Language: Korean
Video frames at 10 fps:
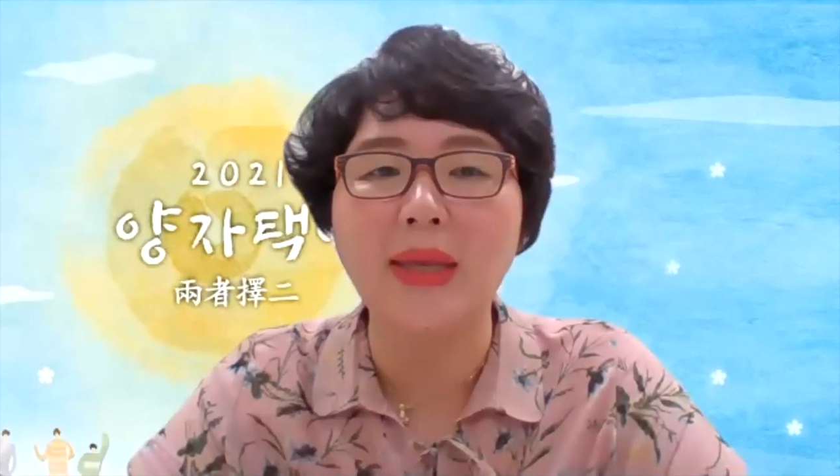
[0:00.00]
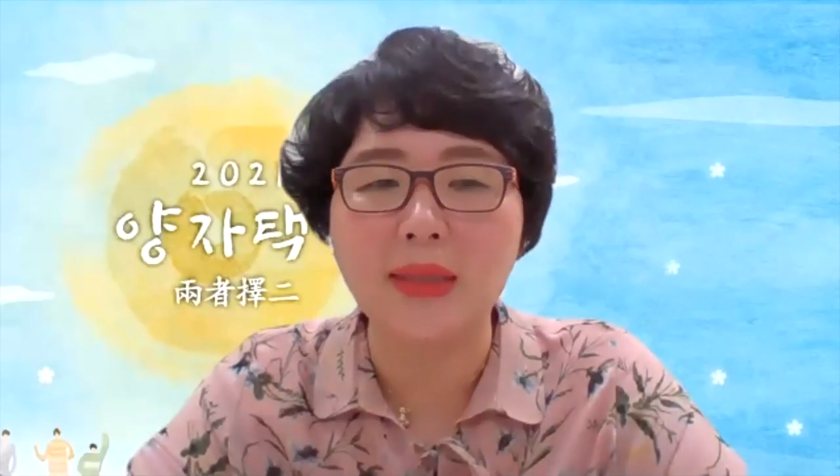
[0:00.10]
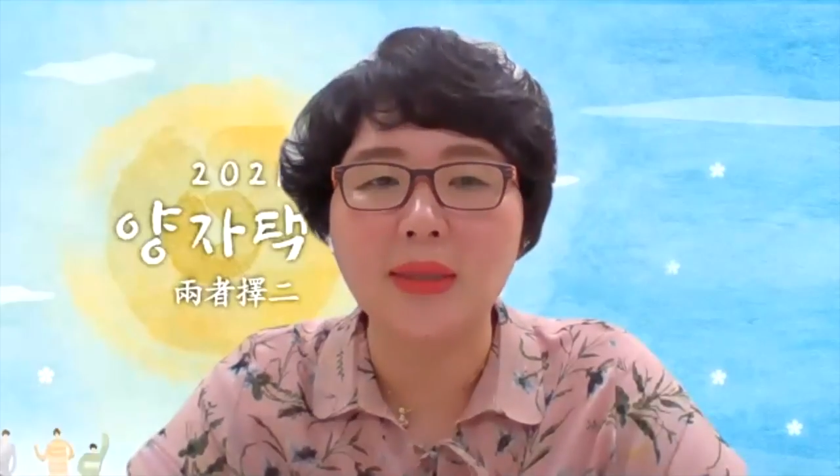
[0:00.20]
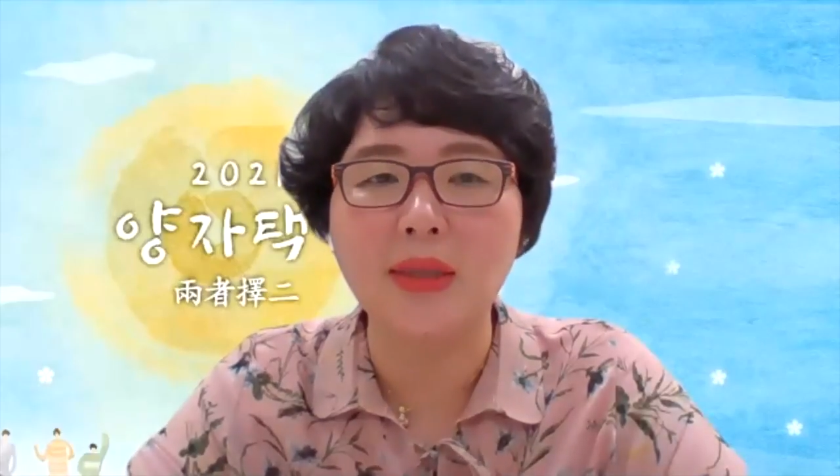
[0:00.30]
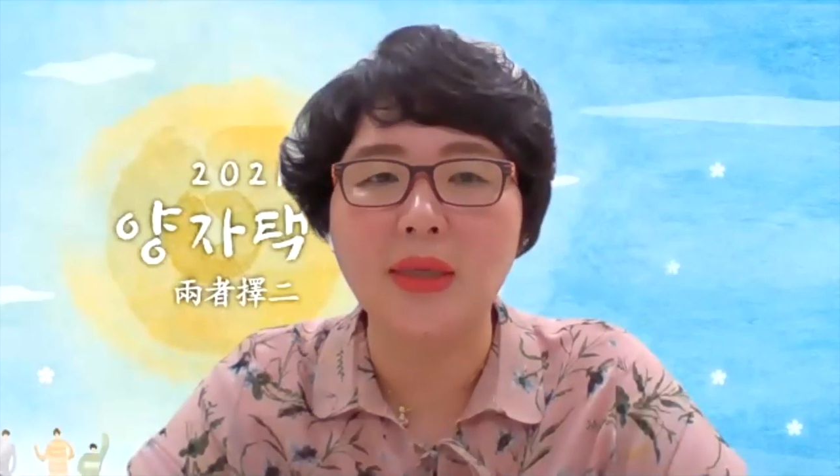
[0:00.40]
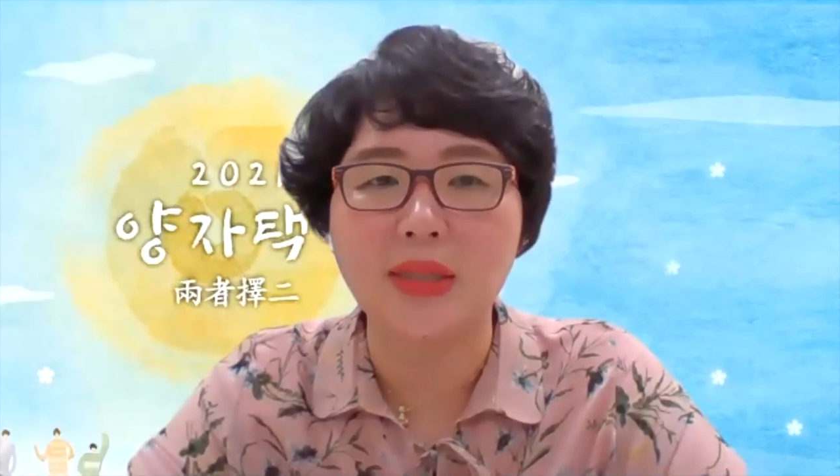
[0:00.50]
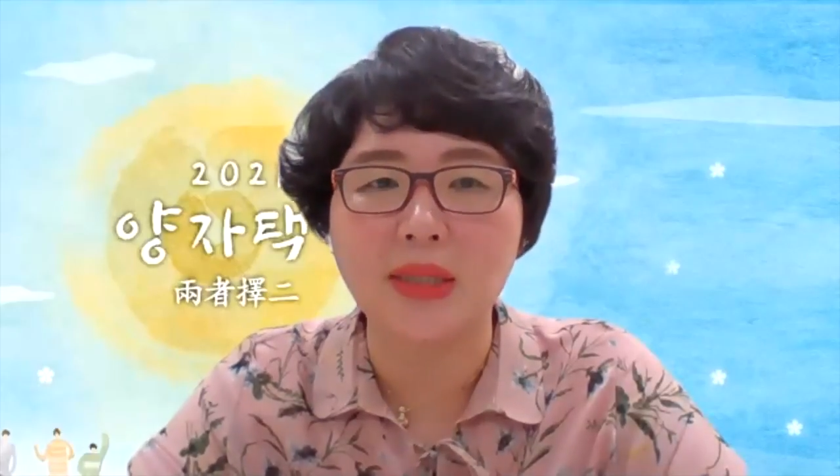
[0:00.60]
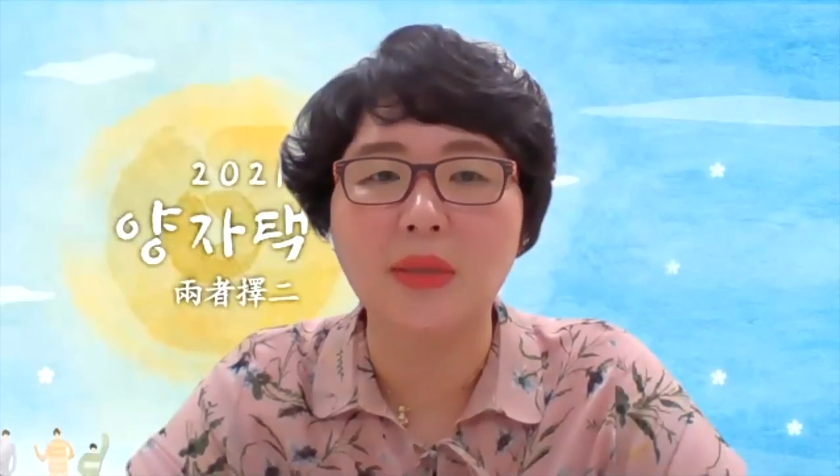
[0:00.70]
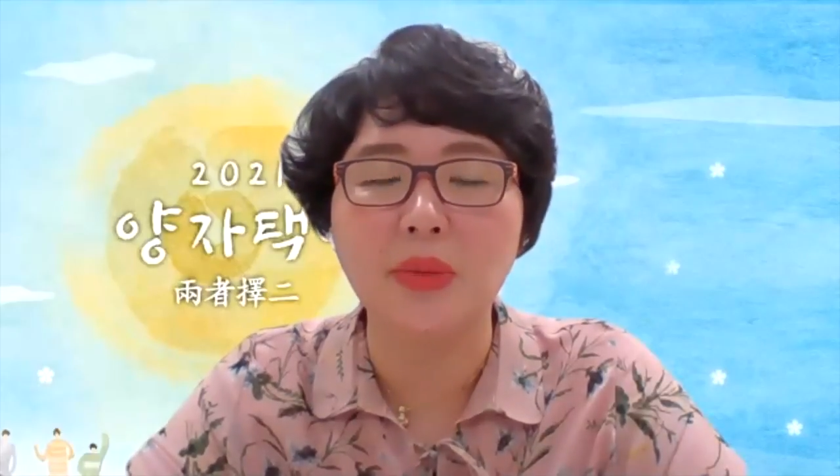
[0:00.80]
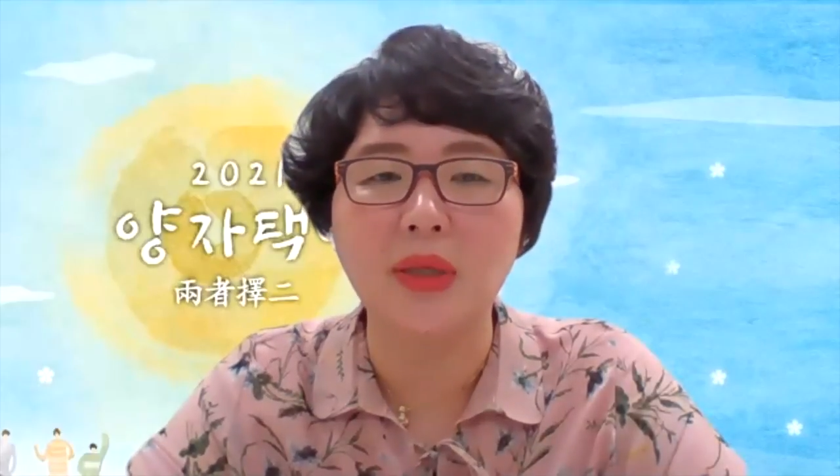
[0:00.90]
일은
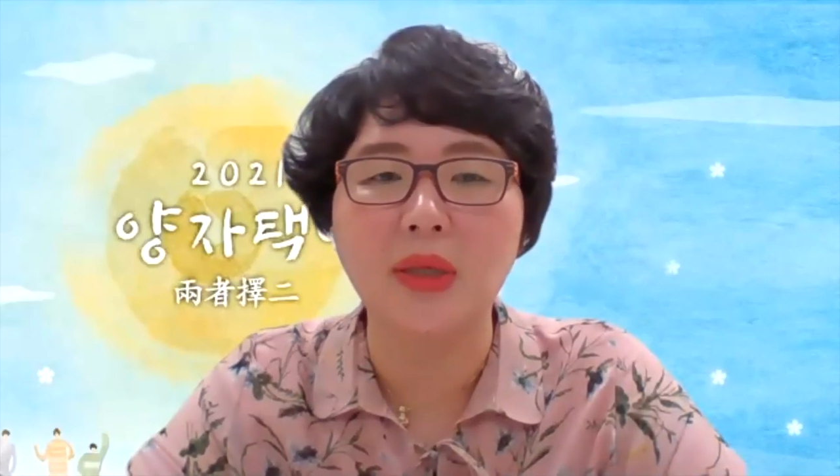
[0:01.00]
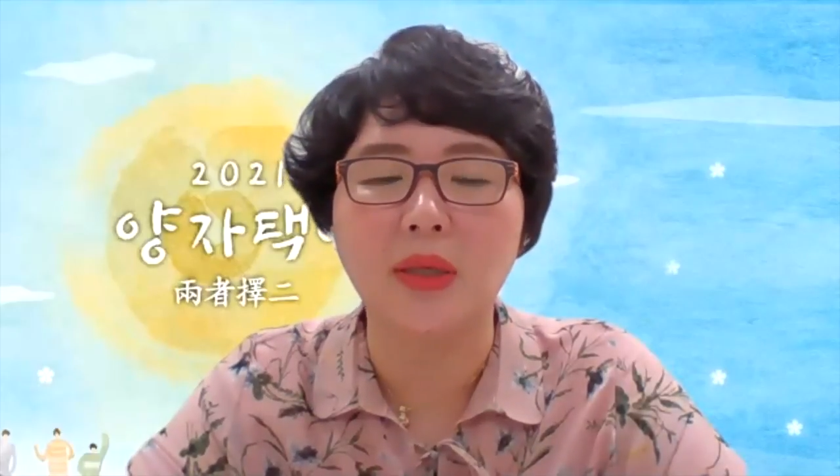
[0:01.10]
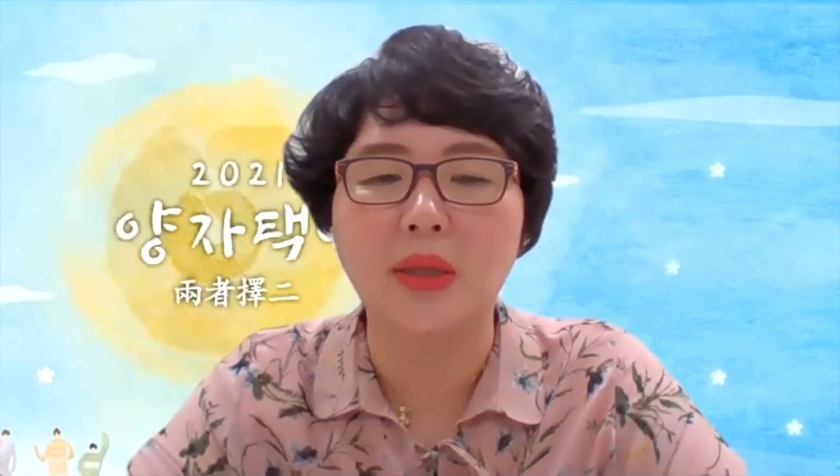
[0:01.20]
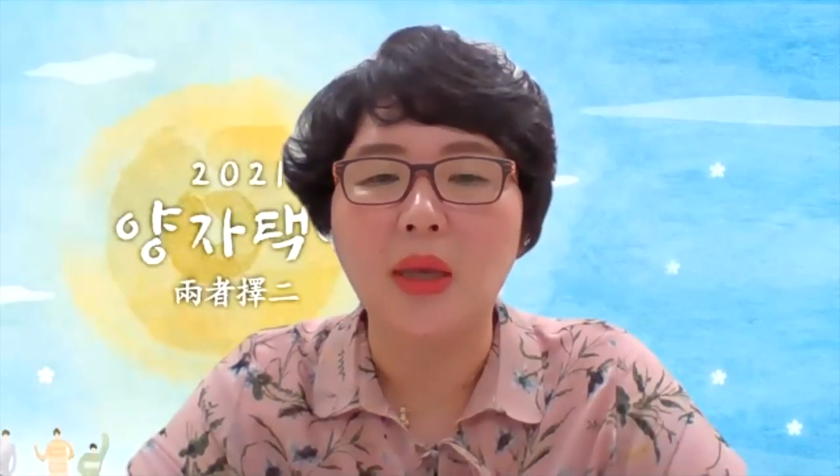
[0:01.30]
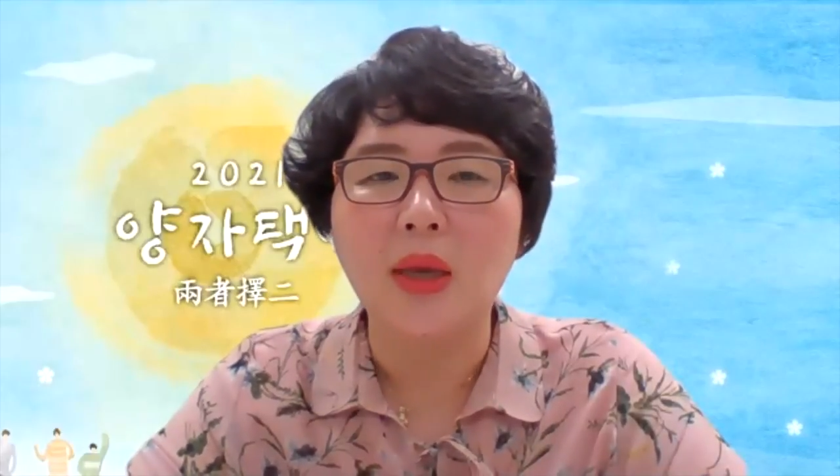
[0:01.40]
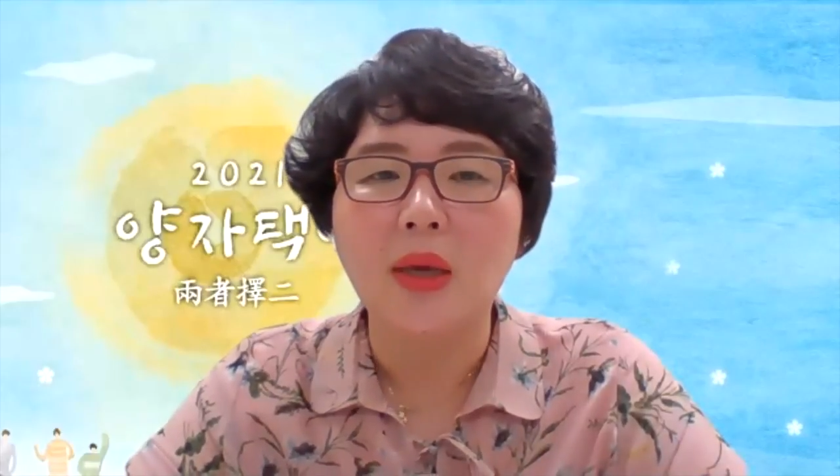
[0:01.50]
지금은